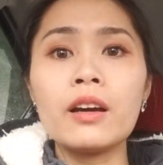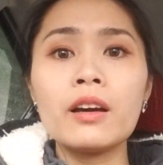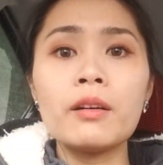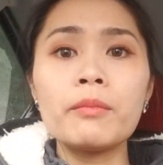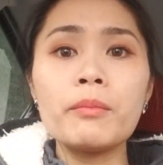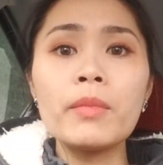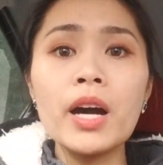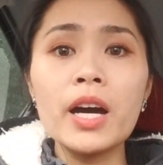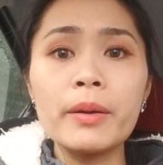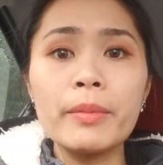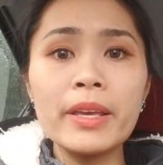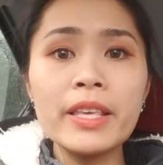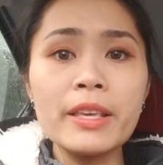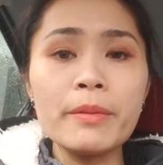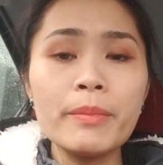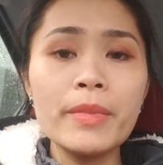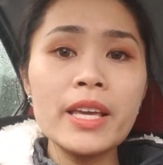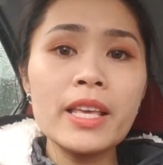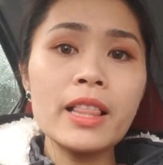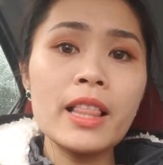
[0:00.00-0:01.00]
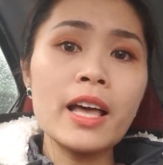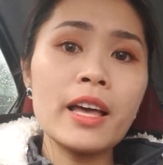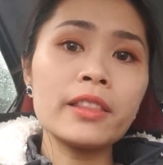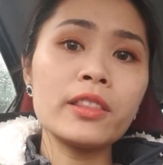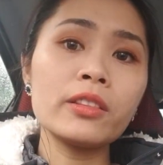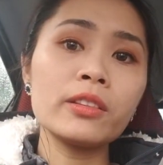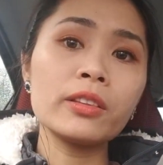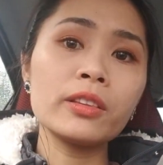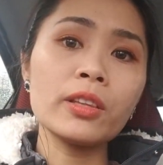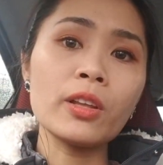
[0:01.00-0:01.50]
mời bé Diễm My
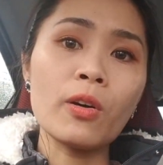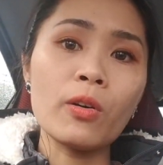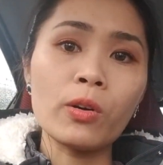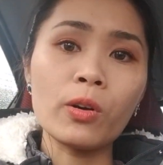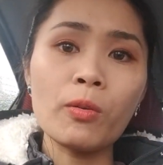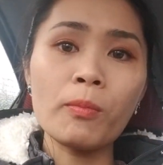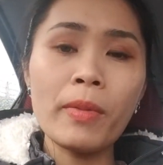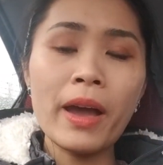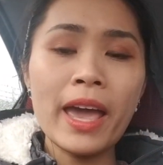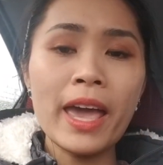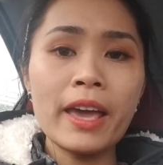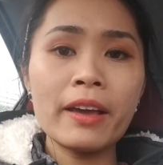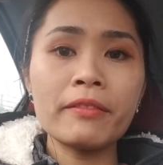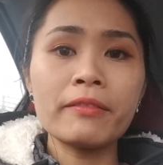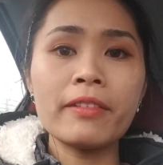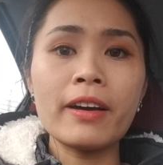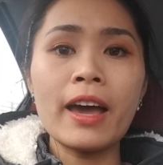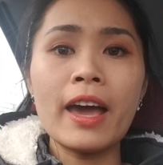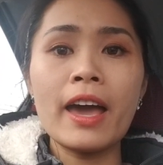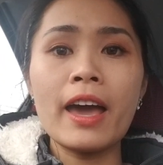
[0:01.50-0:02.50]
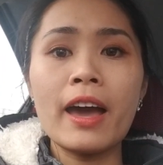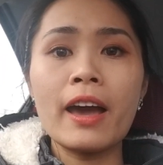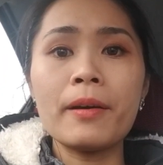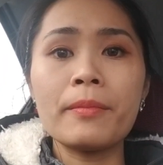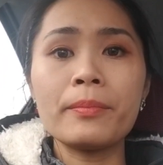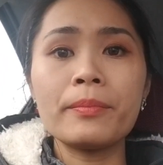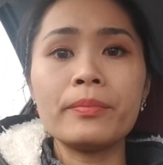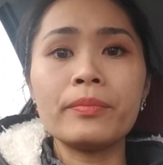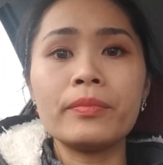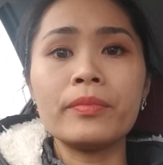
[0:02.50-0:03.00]
lên đồn công an
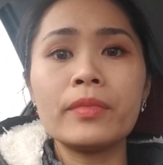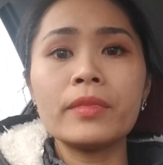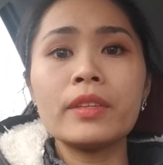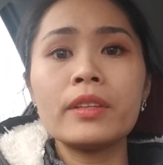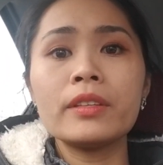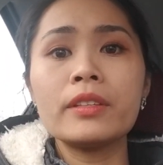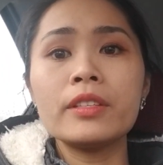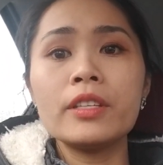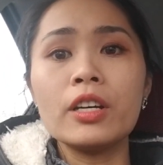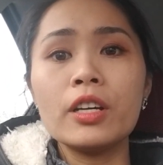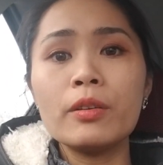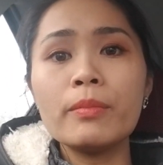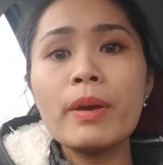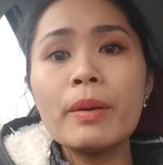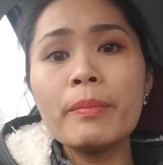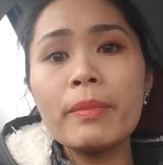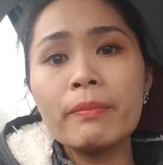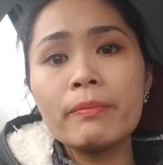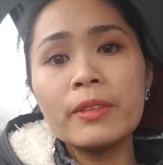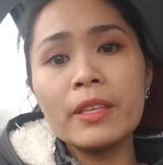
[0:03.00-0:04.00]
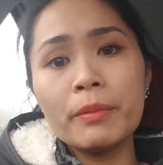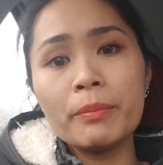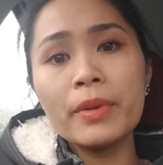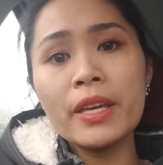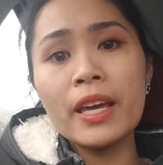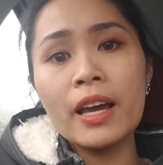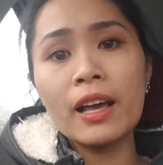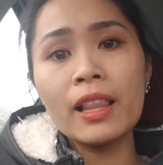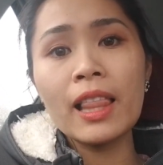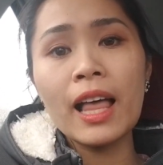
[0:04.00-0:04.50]
và giữ bé Diễm
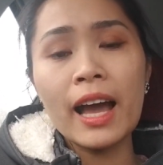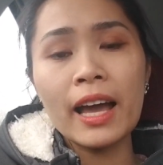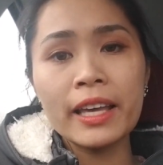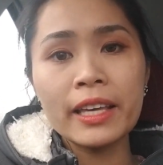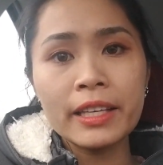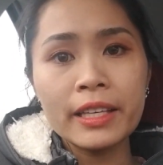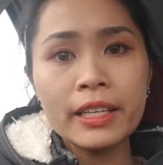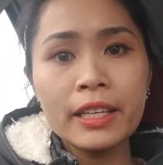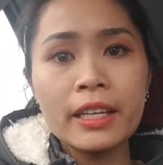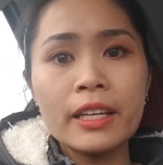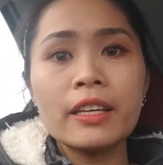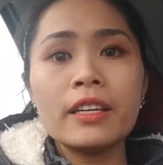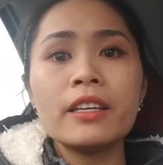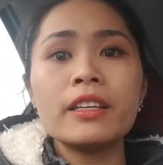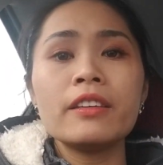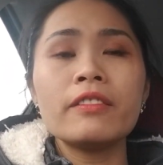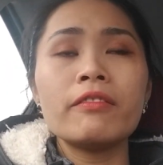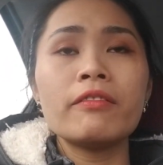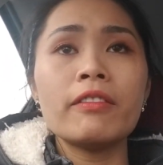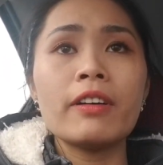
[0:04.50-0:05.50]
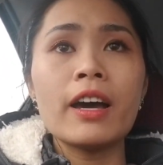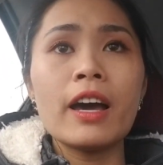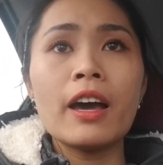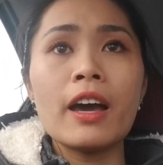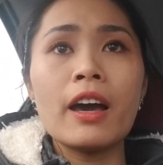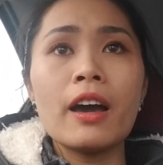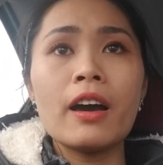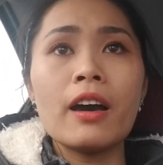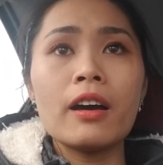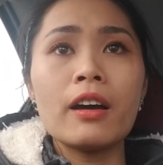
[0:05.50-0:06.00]
My ở lại
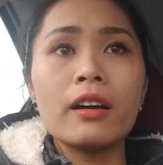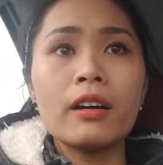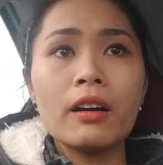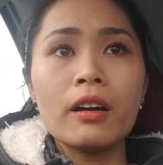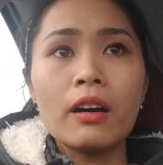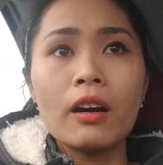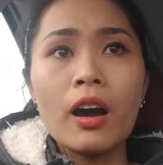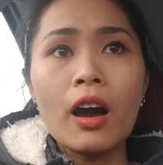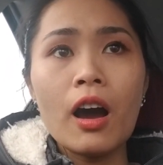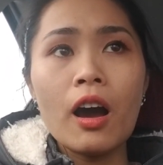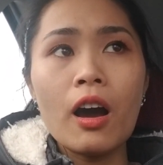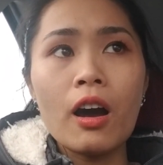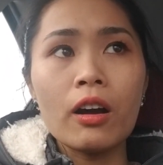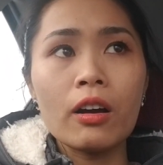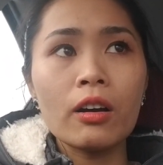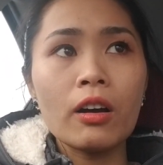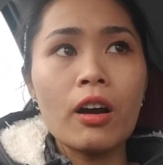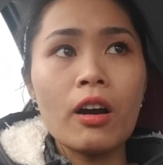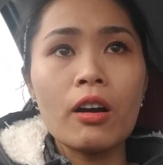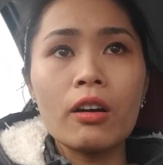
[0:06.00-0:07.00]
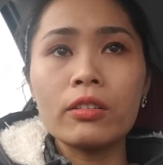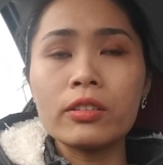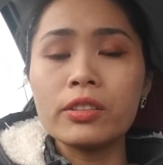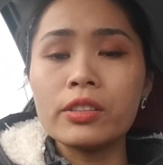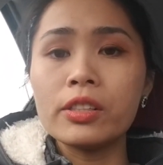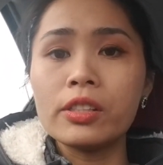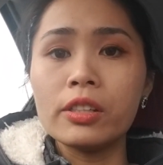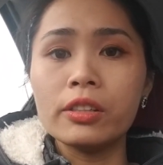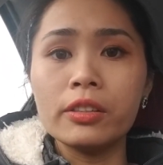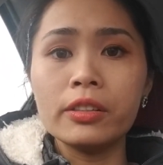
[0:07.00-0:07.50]
và họ
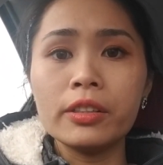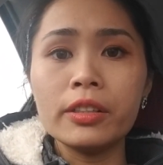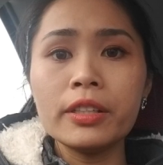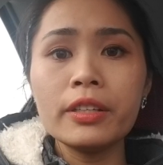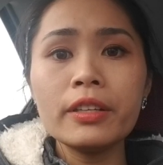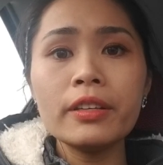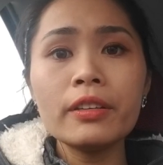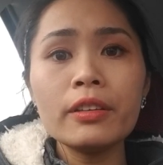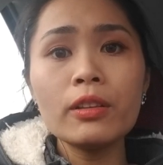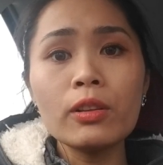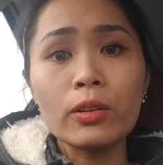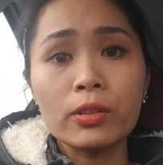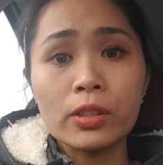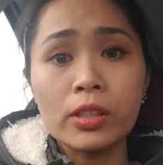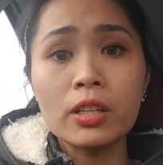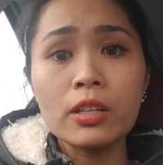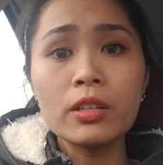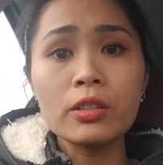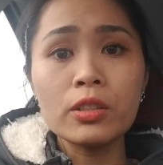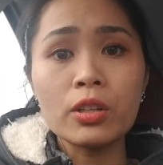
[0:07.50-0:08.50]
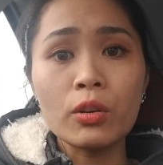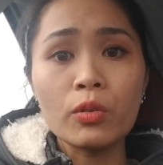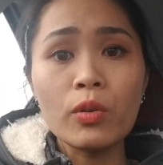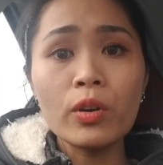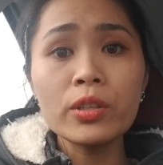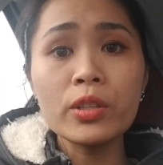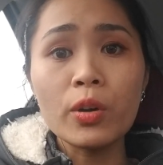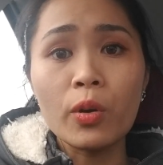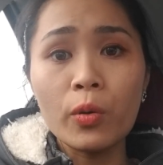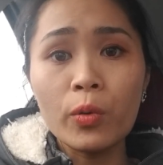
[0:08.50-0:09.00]
còn chửi luật sư
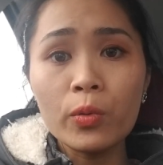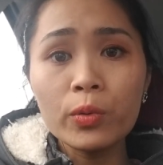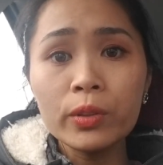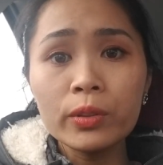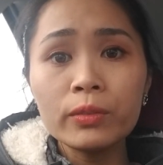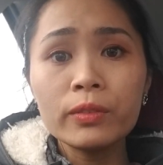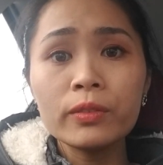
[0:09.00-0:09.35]
Trần Quốc Vũ